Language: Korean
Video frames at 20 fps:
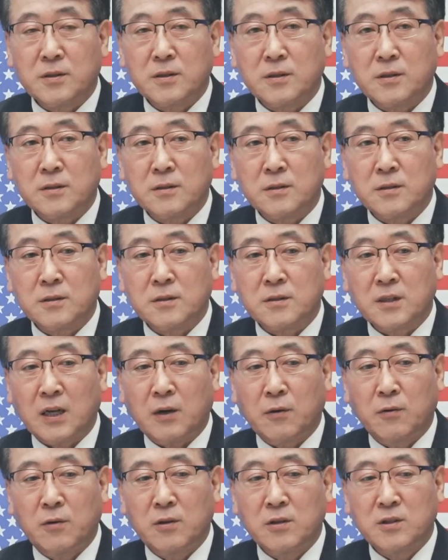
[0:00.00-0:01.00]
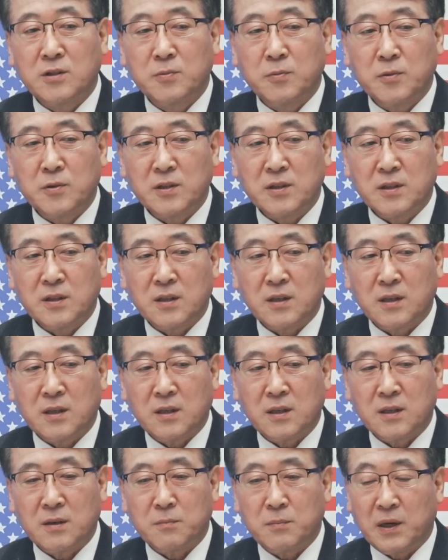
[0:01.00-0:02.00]
그 4월
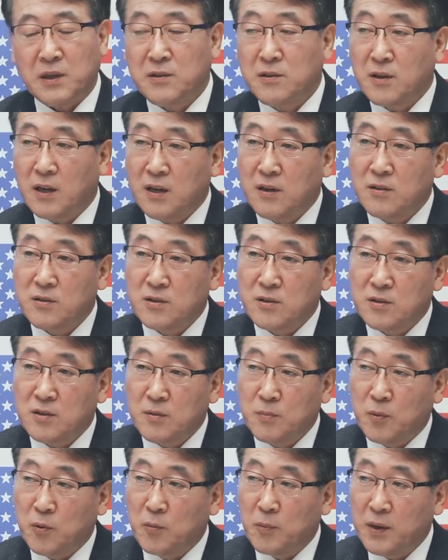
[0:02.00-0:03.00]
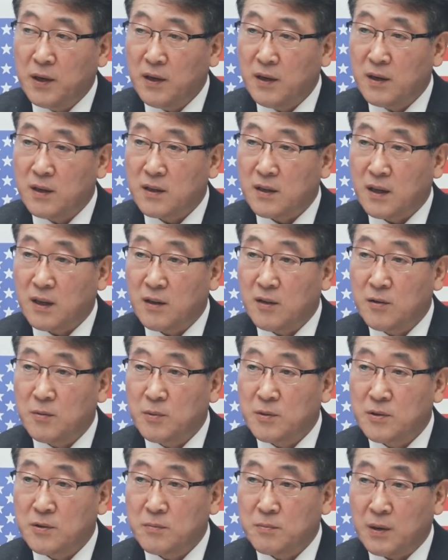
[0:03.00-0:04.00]
15일인가 매년 하거든요. 봄에 예.
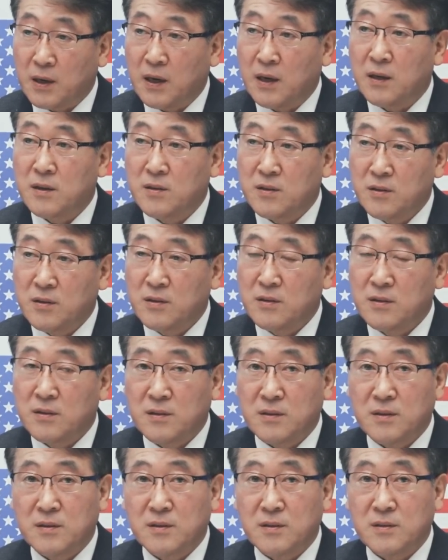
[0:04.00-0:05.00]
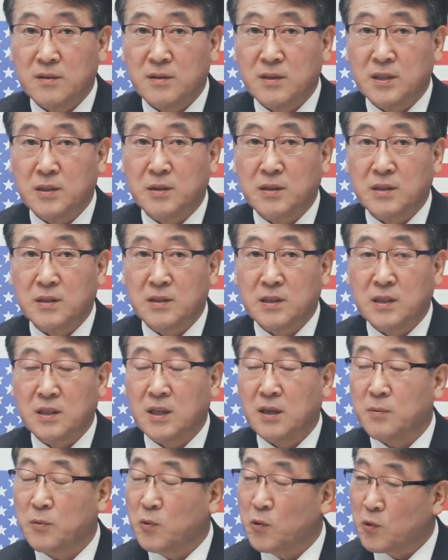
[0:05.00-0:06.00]
갤럽에서 매년 집,
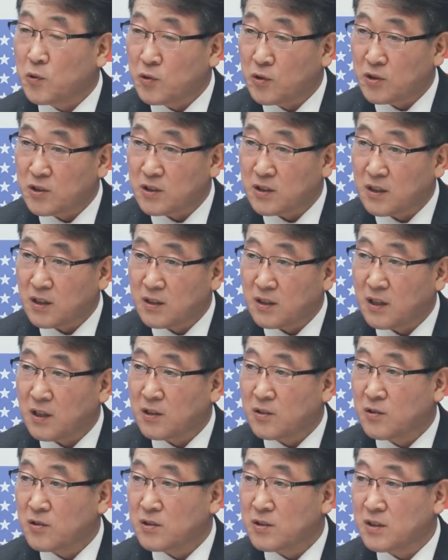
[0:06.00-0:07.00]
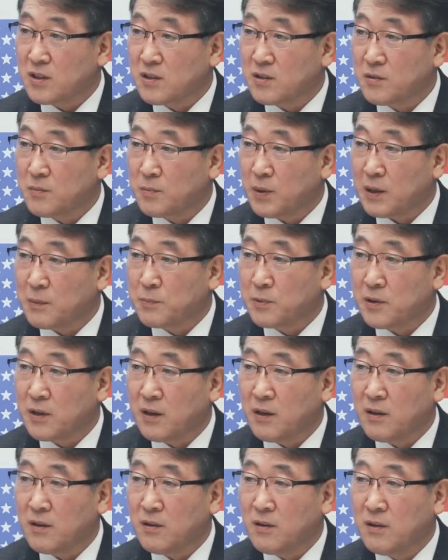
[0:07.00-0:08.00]
집값이 오를 것인가 내릴 것인가 이런 발표를
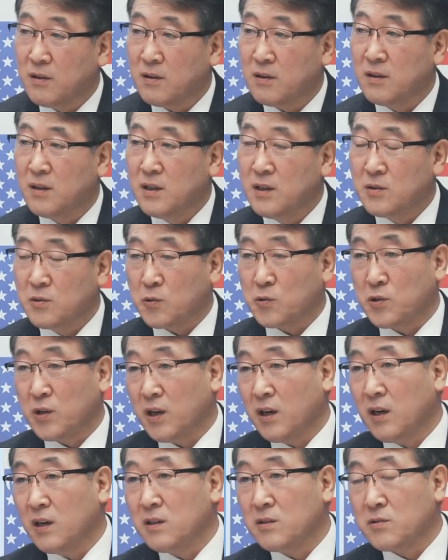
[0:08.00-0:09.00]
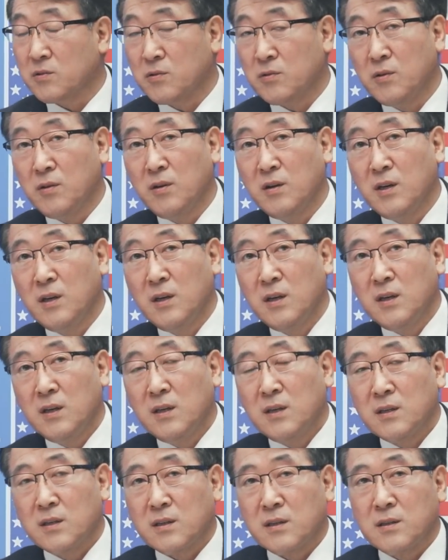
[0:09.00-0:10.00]
해요. 조사해가지고. 음.
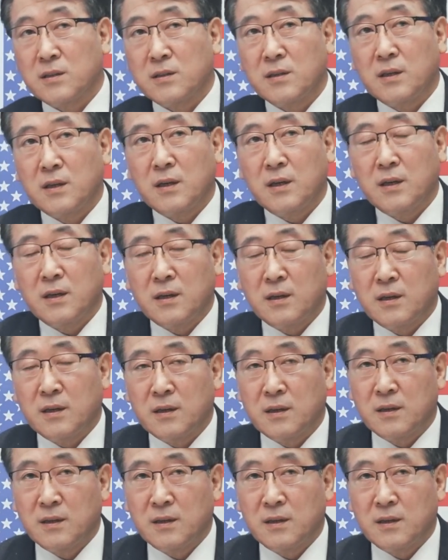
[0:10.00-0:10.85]
근데